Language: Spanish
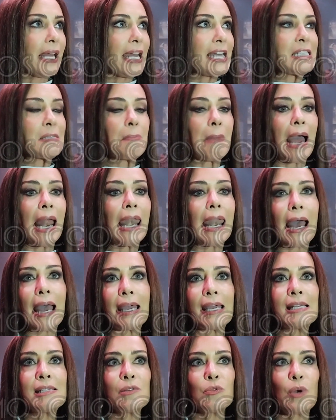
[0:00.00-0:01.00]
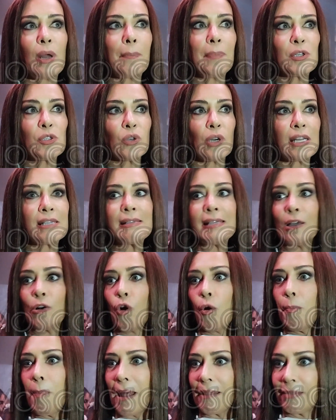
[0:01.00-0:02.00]
es mala, es una persona
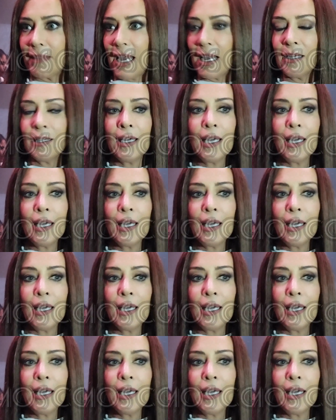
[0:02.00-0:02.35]
psicópata.